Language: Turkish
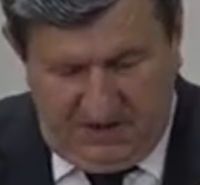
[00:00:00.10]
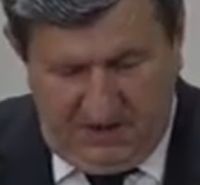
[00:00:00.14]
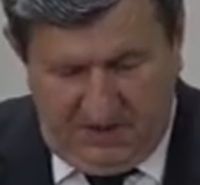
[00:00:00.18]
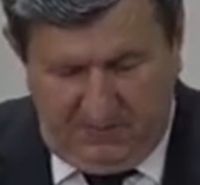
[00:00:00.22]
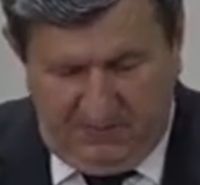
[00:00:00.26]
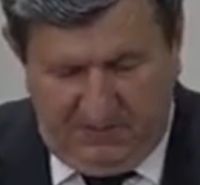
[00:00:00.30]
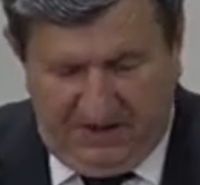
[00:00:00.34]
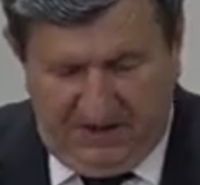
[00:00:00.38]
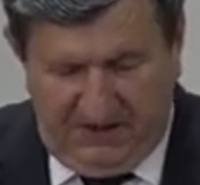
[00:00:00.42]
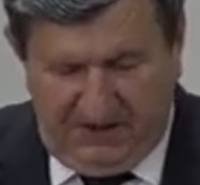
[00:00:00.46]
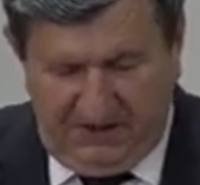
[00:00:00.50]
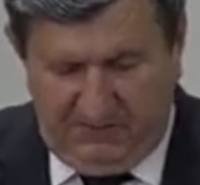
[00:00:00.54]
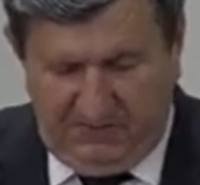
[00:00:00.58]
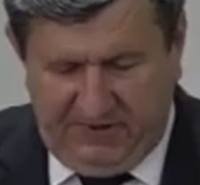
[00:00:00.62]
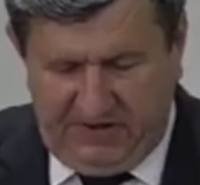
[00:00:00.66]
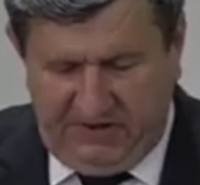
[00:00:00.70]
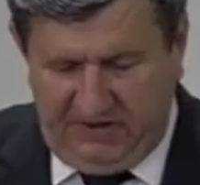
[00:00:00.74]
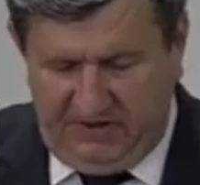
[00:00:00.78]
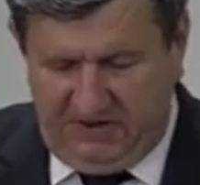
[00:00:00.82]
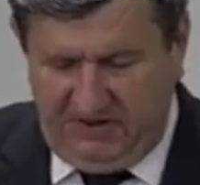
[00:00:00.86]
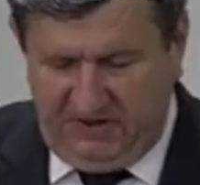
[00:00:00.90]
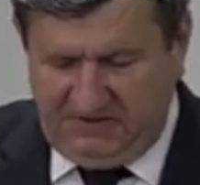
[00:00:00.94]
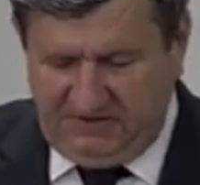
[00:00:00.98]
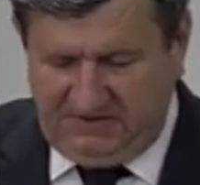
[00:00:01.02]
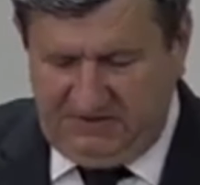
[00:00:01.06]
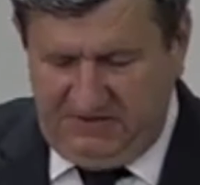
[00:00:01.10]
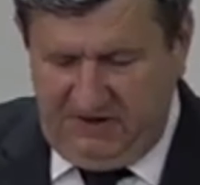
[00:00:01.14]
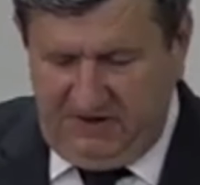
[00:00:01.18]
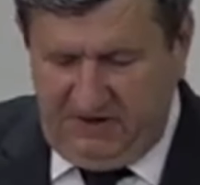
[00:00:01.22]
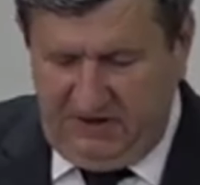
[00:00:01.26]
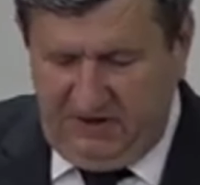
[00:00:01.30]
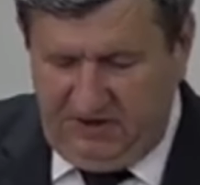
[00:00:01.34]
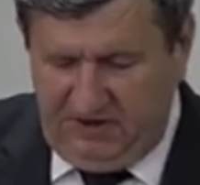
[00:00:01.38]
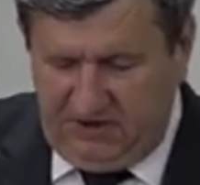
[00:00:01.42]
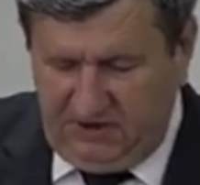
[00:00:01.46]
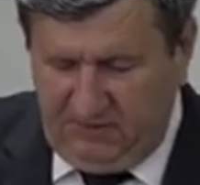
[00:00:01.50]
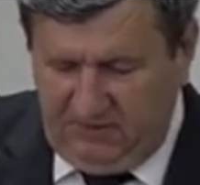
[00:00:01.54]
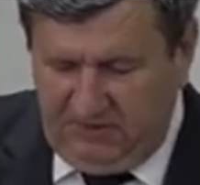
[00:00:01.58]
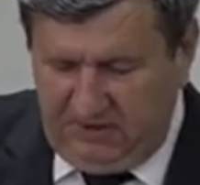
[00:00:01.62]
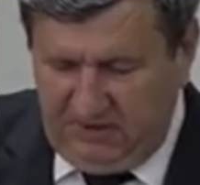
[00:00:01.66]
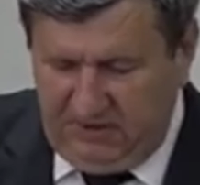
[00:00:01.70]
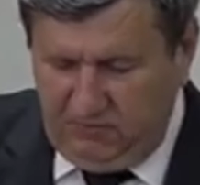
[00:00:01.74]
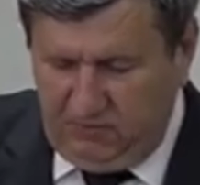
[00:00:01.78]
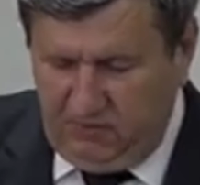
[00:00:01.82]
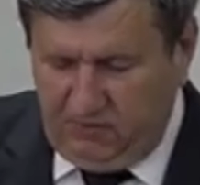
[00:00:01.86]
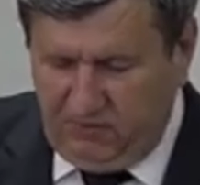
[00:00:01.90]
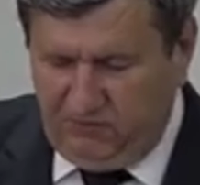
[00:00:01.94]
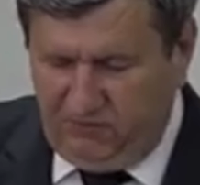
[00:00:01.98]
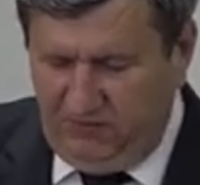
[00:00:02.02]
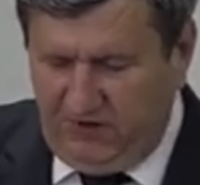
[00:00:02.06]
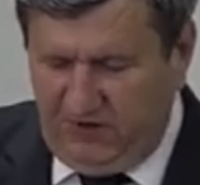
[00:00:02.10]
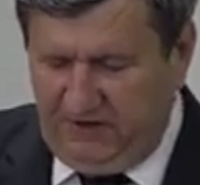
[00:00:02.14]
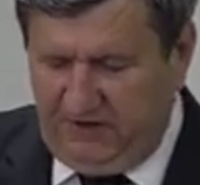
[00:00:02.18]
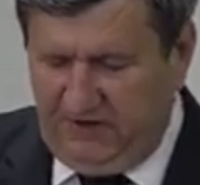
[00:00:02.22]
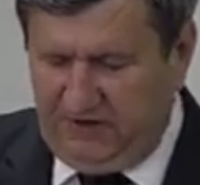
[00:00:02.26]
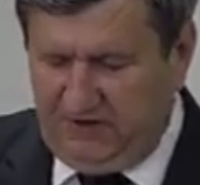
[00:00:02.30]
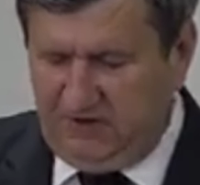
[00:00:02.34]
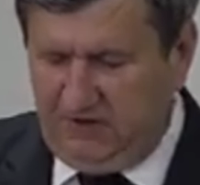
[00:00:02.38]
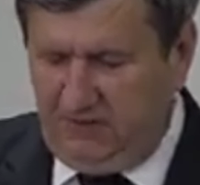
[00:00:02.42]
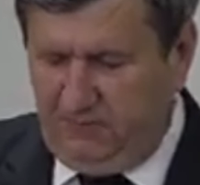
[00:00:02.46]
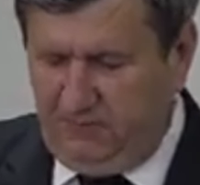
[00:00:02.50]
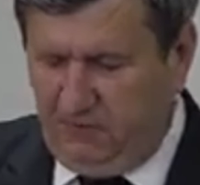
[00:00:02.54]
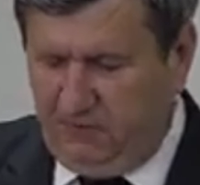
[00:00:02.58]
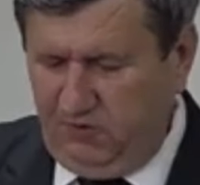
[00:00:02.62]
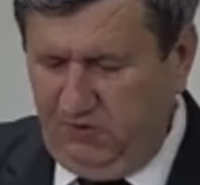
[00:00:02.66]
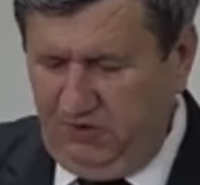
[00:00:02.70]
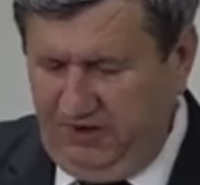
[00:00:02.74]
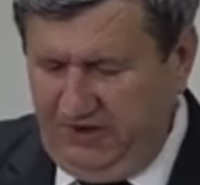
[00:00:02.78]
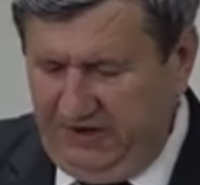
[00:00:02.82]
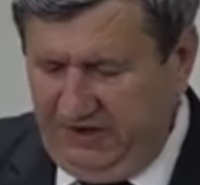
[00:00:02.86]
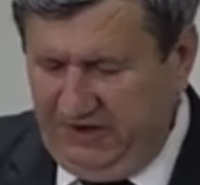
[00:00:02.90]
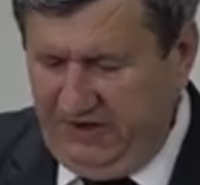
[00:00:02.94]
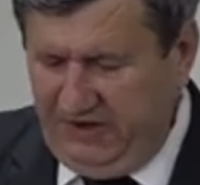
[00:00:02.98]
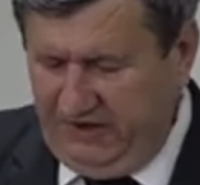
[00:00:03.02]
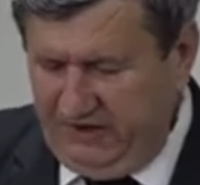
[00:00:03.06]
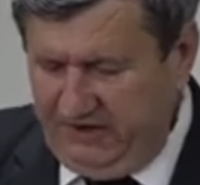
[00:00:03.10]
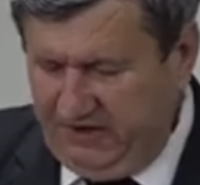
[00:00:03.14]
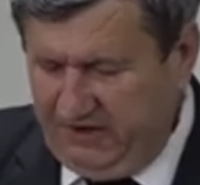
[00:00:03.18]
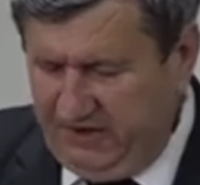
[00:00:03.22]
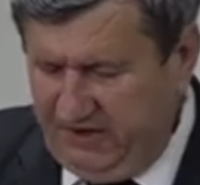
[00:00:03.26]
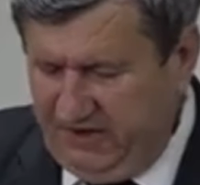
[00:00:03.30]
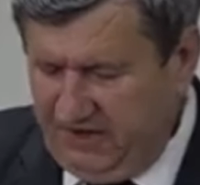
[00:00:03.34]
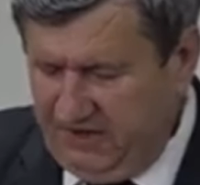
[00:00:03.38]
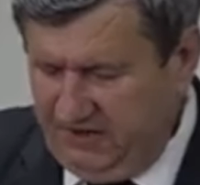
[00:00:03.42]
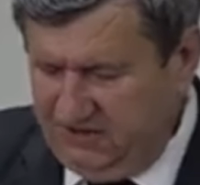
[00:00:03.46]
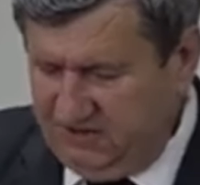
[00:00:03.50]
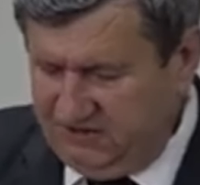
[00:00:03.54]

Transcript: Pendik Belediyesi 2023 faaliyet raporu ile ilgili